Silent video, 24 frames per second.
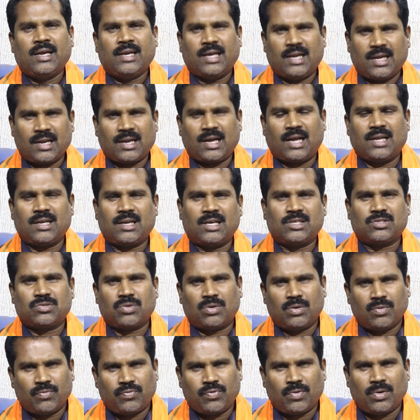ஏன்னா ராஜராஜ
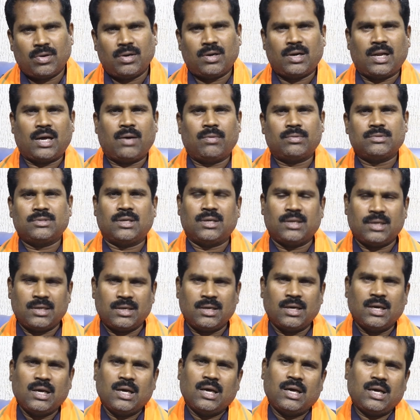சோழன் ஃபுல்லாக வந்து
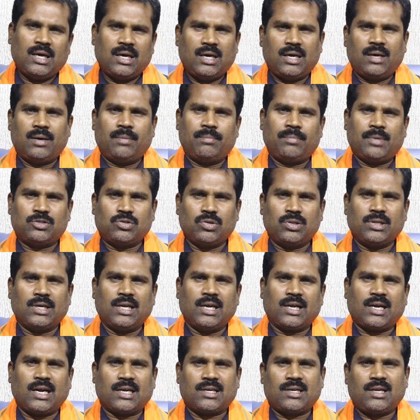
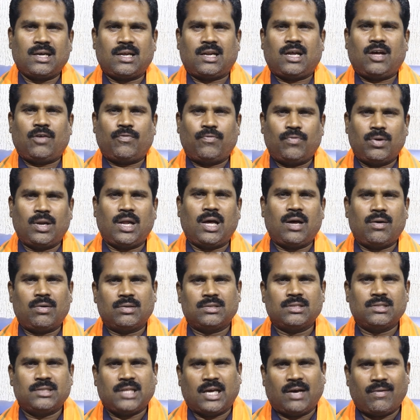மசூதிகள் கட்டினாரா ஃபுல்லாக
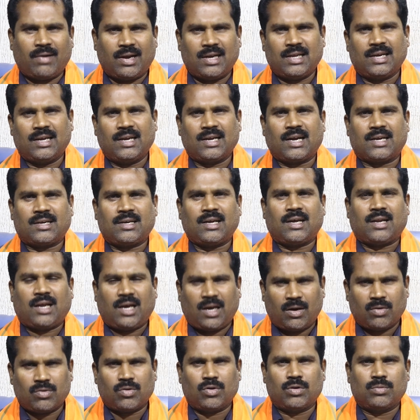வந்து தேவாலயங்கள்
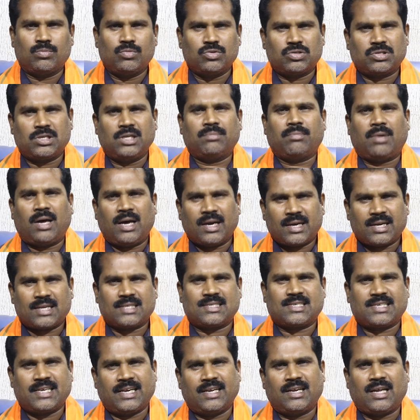கட்டினாரா அவர் ஒரு முஸ்லீமா
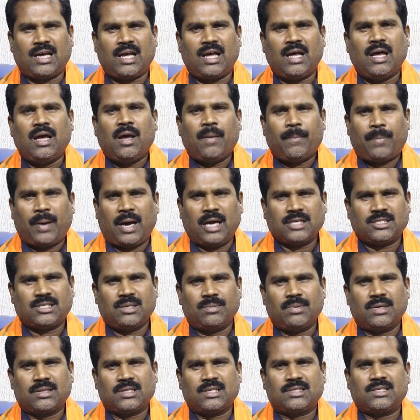கிறிஸ்டினா
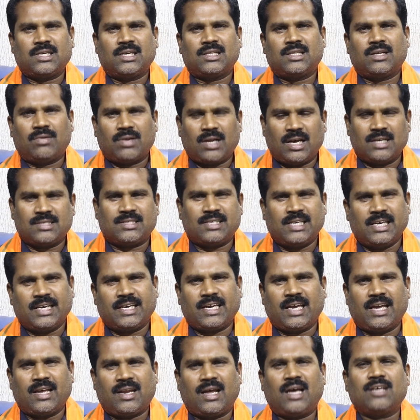பார்சி மதத்தை சேர்ந்தவரா
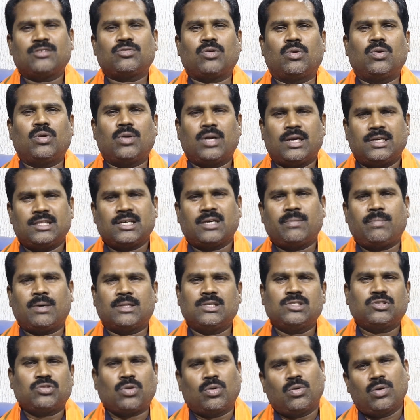சீக்கியரா சொல்லணும்ல இதுக்கு
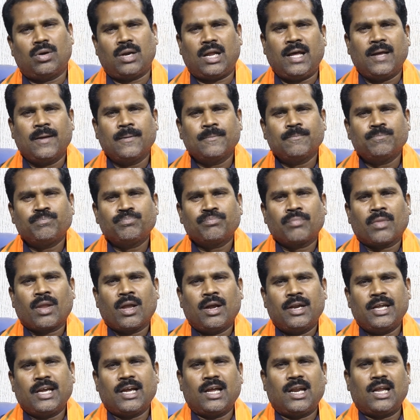பதில் சொல்லணும்ல
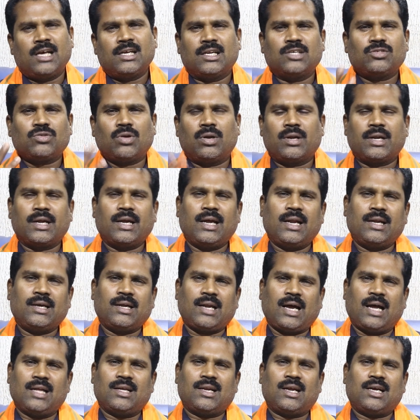நீங்களாம் என்ன சொல்கிறீங்க
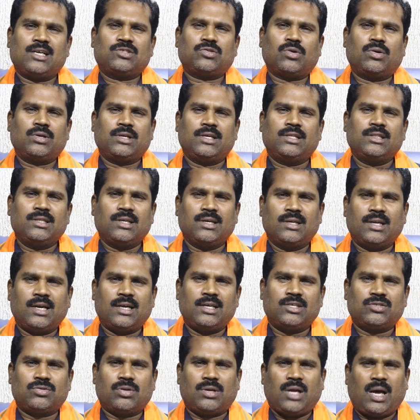நீங்கள் ராஜராஜ சோழன் இந்து
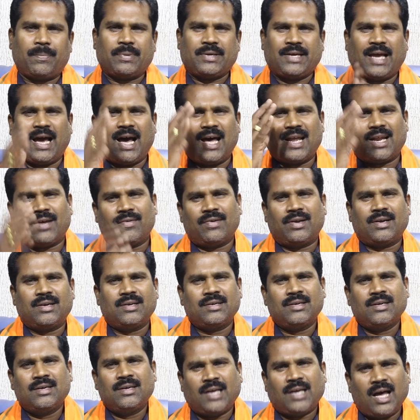இல்லைன்னு சொன்னால் அப்போ யார் அவர்
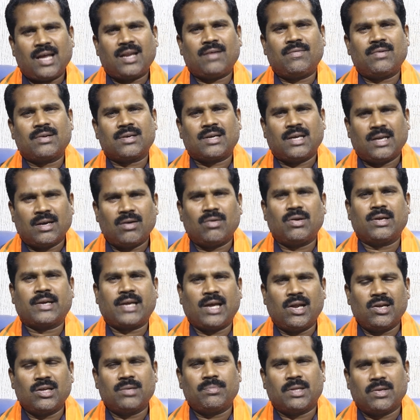யார் அவர் எங்களுடைய
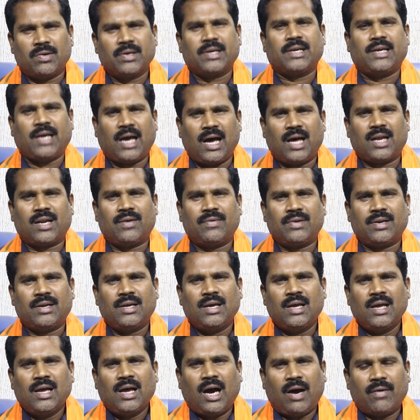கேள்விக்கு பதில் யார் அவர்
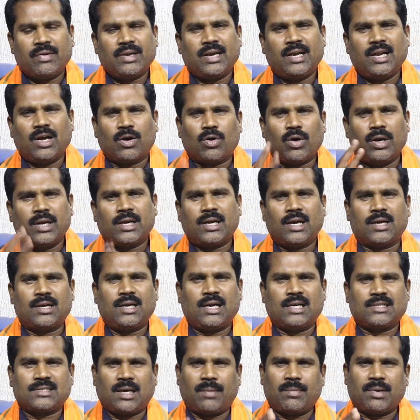அவர் என்ன கோயில்
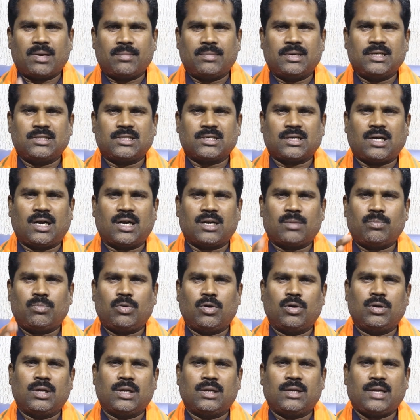கட்டினார் சமண மதத்துக்கான
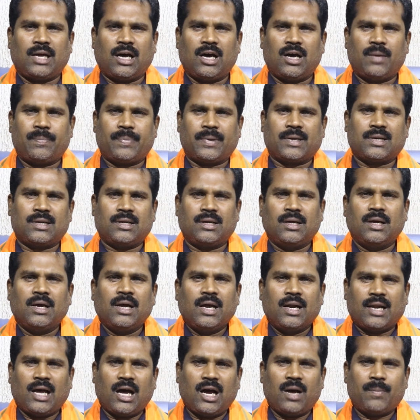கோயில் நாகப்பட்டினம்
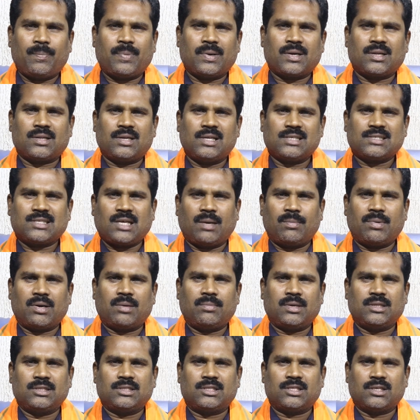நாகப்பட்டினத்தில் சமண
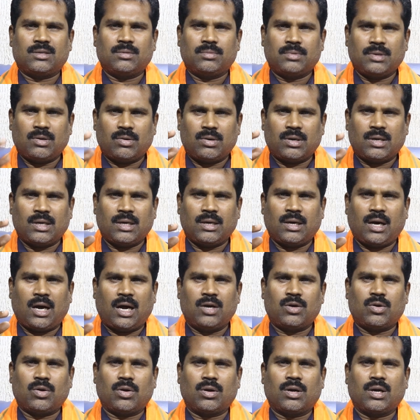மதத்துக்கு
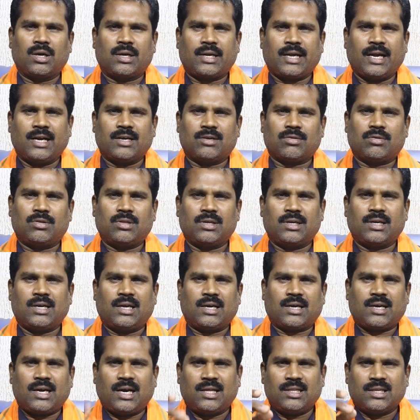ஆண்டோர்கள்
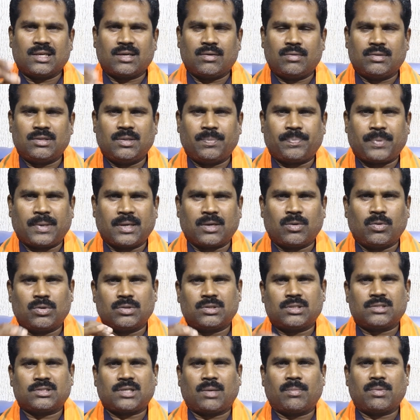கேட்டுவதற்கு அதற்கு வந்து பணம்
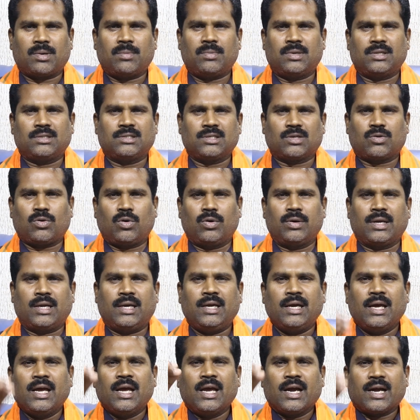கொடுத்து சமண மதத்து
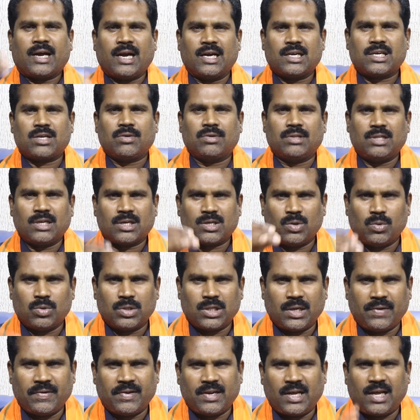கோயிலை கட்டுவதற்கு
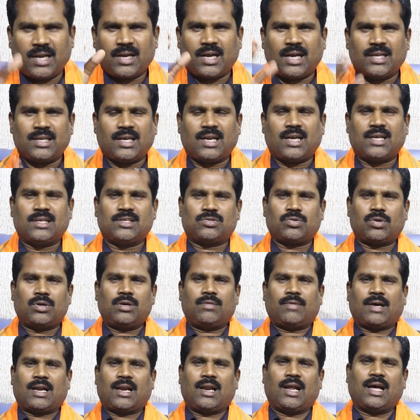உதவினார் ராஜராஜ
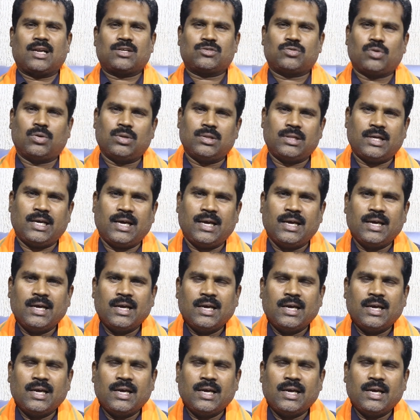சோழன் வரலாறு சொல்லுது